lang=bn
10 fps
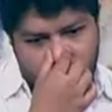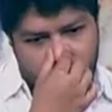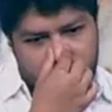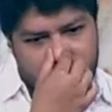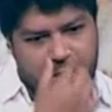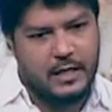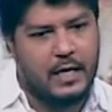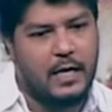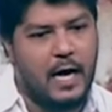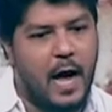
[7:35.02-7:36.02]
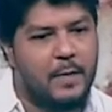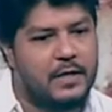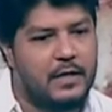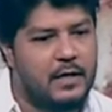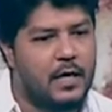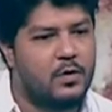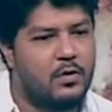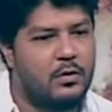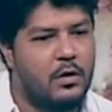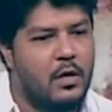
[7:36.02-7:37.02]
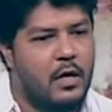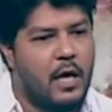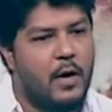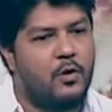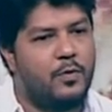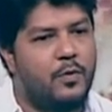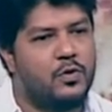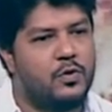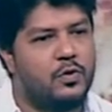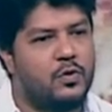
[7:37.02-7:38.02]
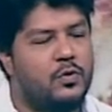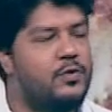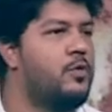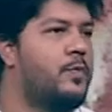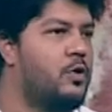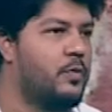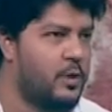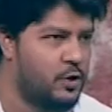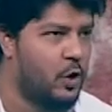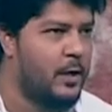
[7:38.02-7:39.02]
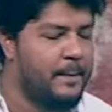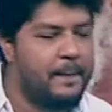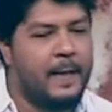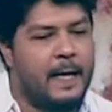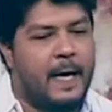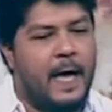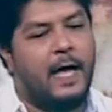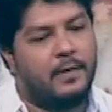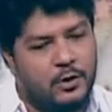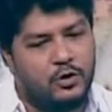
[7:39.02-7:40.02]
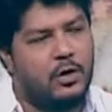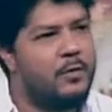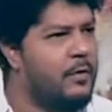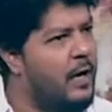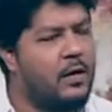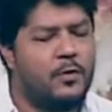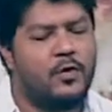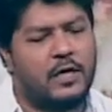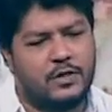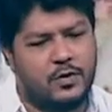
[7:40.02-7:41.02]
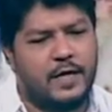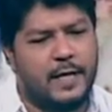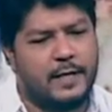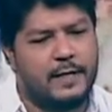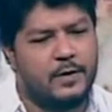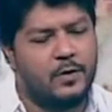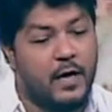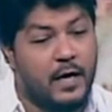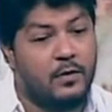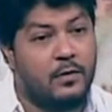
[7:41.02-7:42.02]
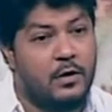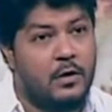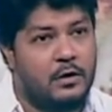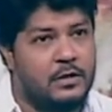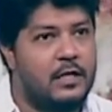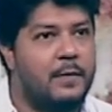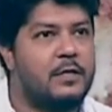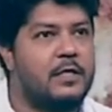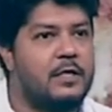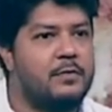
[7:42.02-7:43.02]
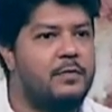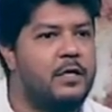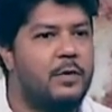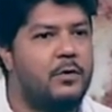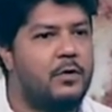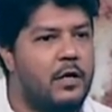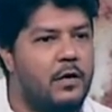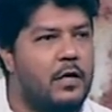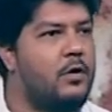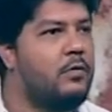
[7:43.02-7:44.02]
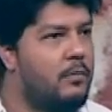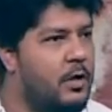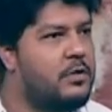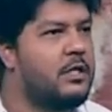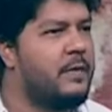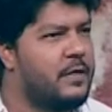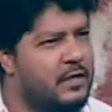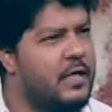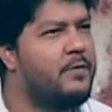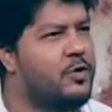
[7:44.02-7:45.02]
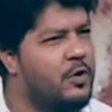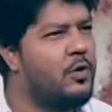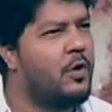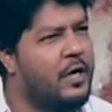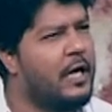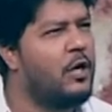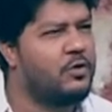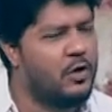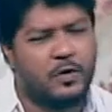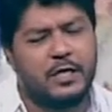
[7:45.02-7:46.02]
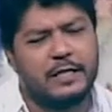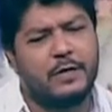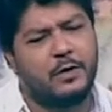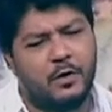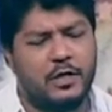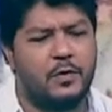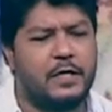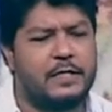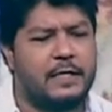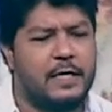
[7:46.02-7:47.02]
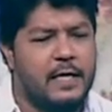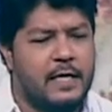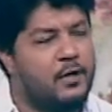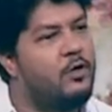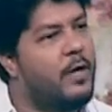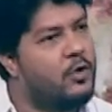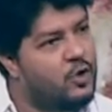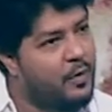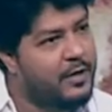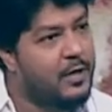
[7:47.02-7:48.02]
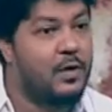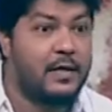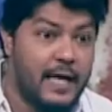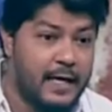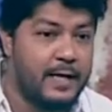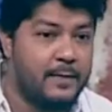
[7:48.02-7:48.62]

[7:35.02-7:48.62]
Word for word: বলি যে আমাদের নাটক এখনও পর্যন্ত খুব সুপার ডুপার চলে হ্যাঁ কিছু এর মধ্যে ভালো মন্দ কাজ তো থাকে কিন্তু এখন যেটা আমরা দেখতাম যে বিজ্ঞাপনের কারণে নাটক মানুষ দেখতে পাচ্ছে না এই বিষয়গুলো অনেক আলোচনা হয়েছে অনেক কথা হয়েছে কিন্তু মানুষ অপেক্ষা করে দেখে